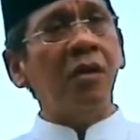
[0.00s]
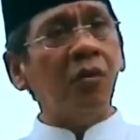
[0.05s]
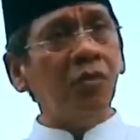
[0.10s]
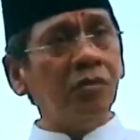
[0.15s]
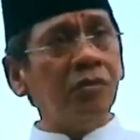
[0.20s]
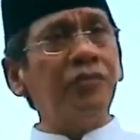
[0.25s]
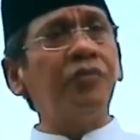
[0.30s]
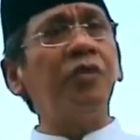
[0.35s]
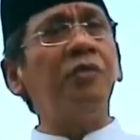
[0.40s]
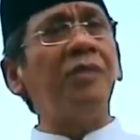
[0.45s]

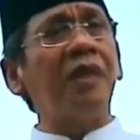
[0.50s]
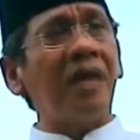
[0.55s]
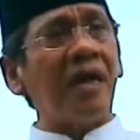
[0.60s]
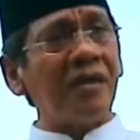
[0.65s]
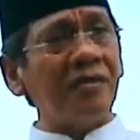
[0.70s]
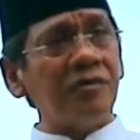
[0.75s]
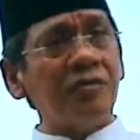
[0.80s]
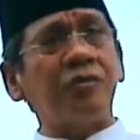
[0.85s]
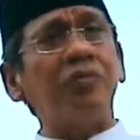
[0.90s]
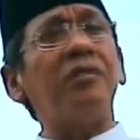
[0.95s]
Untuk
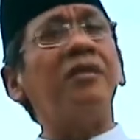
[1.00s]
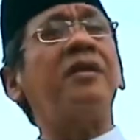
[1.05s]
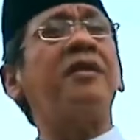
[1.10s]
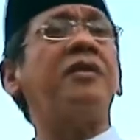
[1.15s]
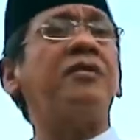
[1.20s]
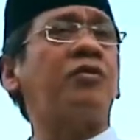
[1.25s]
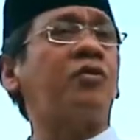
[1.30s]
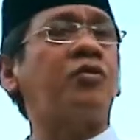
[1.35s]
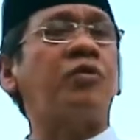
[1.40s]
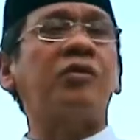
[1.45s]

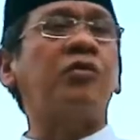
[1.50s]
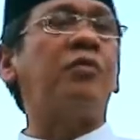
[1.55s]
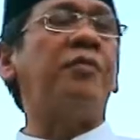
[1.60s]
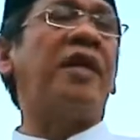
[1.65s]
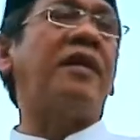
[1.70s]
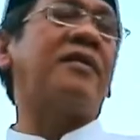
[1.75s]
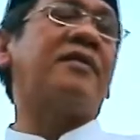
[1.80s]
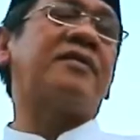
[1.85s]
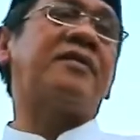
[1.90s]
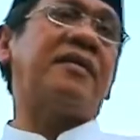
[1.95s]
menghancurkan suatu
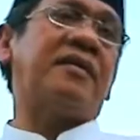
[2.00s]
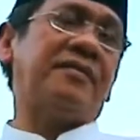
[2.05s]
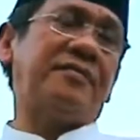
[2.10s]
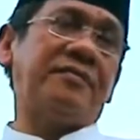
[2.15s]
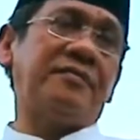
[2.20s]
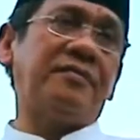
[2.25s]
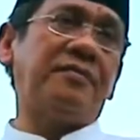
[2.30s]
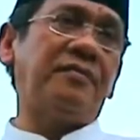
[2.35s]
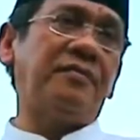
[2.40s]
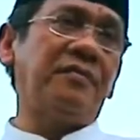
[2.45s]
bangsa
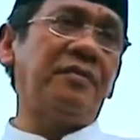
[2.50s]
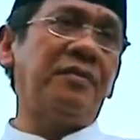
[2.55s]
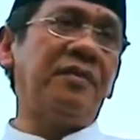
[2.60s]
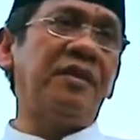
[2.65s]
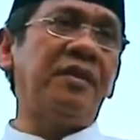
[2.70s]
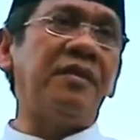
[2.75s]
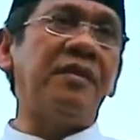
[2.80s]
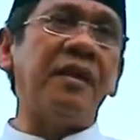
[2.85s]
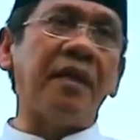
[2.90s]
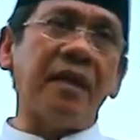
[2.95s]

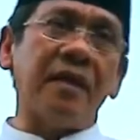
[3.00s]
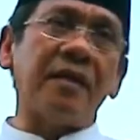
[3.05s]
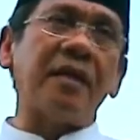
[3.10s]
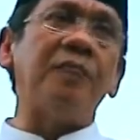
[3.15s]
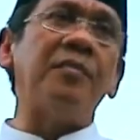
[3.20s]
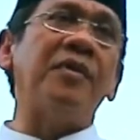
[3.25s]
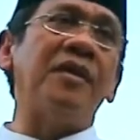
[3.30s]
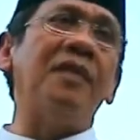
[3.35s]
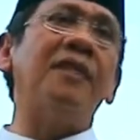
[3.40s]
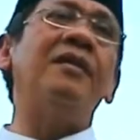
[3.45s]
di
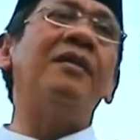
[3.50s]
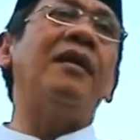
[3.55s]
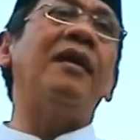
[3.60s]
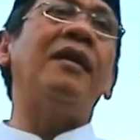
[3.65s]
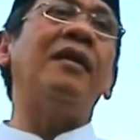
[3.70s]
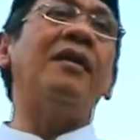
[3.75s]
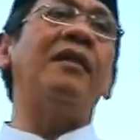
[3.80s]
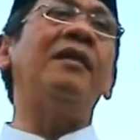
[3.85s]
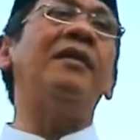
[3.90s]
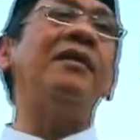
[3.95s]
era
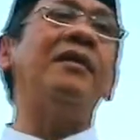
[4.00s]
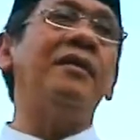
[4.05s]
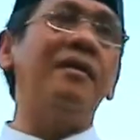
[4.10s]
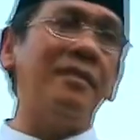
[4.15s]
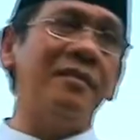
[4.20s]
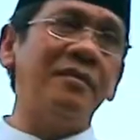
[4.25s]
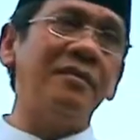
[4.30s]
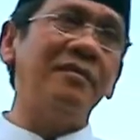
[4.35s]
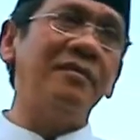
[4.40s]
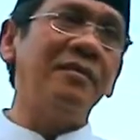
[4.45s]
milenial ini,
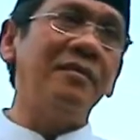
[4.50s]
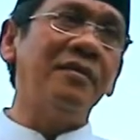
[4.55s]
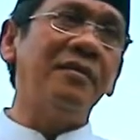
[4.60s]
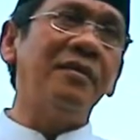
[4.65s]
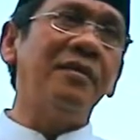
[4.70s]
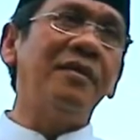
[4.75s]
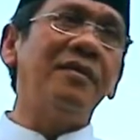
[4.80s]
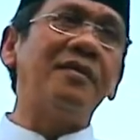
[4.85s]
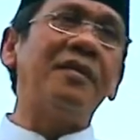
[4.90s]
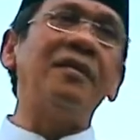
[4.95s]

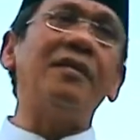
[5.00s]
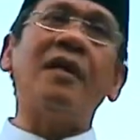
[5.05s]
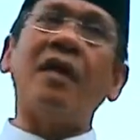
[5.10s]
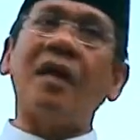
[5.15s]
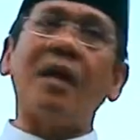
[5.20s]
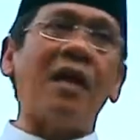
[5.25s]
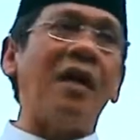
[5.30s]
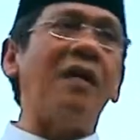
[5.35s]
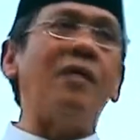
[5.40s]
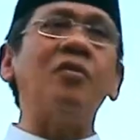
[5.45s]

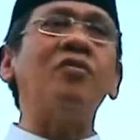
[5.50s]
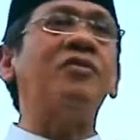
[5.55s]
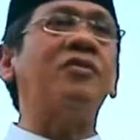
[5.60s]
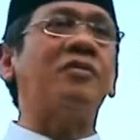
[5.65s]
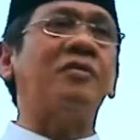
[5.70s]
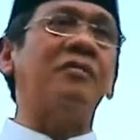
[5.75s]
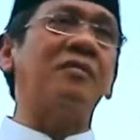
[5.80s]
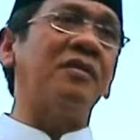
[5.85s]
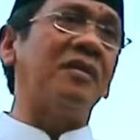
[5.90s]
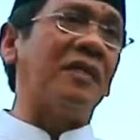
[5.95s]
tidak
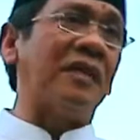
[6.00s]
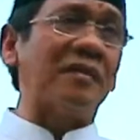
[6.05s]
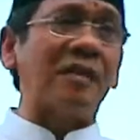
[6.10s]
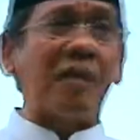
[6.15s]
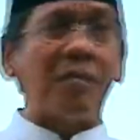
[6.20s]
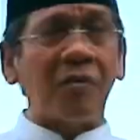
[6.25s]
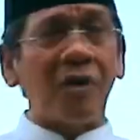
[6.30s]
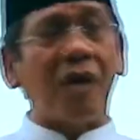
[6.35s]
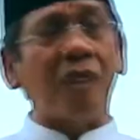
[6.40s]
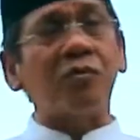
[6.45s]
harus
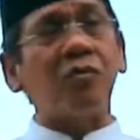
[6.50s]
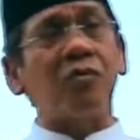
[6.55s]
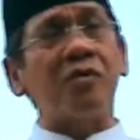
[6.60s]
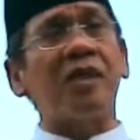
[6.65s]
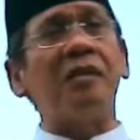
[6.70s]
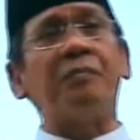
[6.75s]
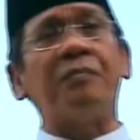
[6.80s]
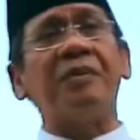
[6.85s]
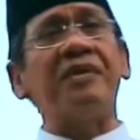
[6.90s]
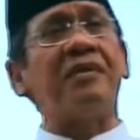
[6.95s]
kita
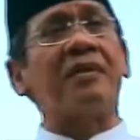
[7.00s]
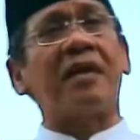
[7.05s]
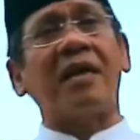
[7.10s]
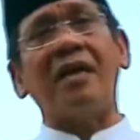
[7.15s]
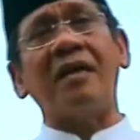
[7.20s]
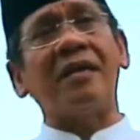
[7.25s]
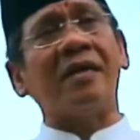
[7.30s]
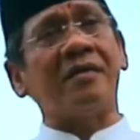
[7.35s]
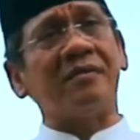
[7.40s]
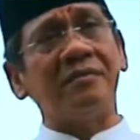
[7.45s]
melakukan
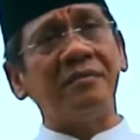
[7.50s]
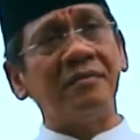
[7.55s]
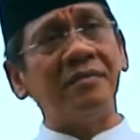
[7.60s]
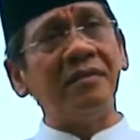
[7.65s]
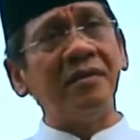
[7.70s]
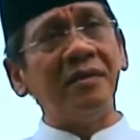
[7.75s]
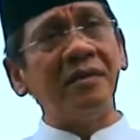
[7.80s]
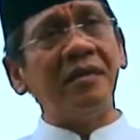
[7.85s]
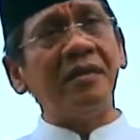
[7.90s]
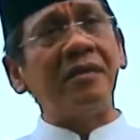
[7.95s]
penyerangan
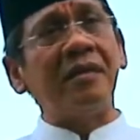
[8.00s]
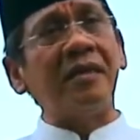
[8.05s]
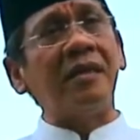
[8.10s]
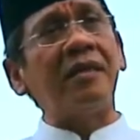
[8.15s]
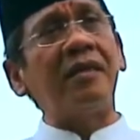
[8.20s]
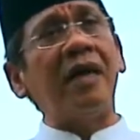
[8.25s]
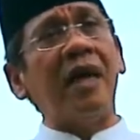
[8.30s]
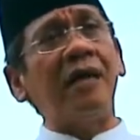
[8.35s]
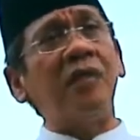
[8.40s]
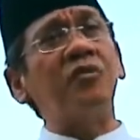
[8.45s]

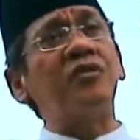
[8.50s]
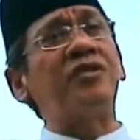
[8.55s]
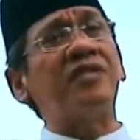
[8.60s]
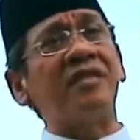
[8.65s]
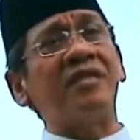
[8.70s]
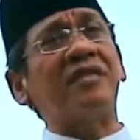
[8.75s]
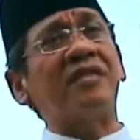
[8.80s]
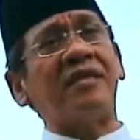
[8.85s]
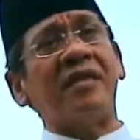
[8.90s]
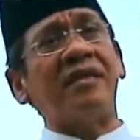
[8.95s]
dengan
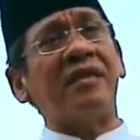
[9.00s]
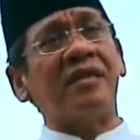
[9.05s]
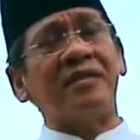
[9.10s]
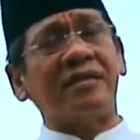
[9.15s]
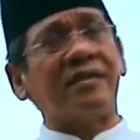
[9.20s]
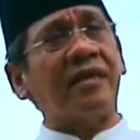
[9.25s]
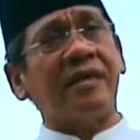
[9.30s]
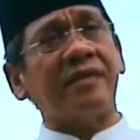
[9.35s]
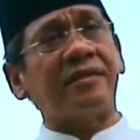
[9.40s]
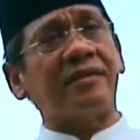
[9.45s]
alutsista
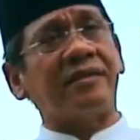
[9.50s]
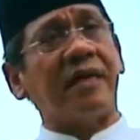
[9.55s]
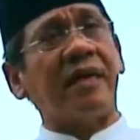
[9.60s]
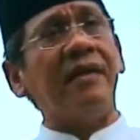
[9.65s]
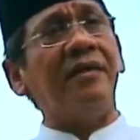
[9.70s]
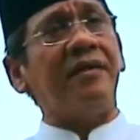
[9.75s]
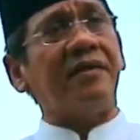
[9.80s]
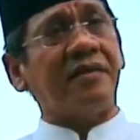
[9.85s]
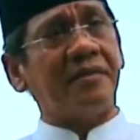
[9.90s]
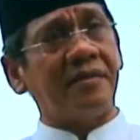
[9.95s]
yang sangat
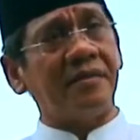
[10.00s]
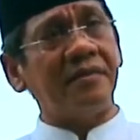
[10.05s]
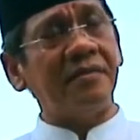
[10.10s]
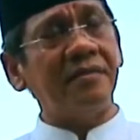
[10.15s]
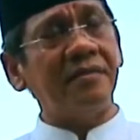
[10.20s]
canggih.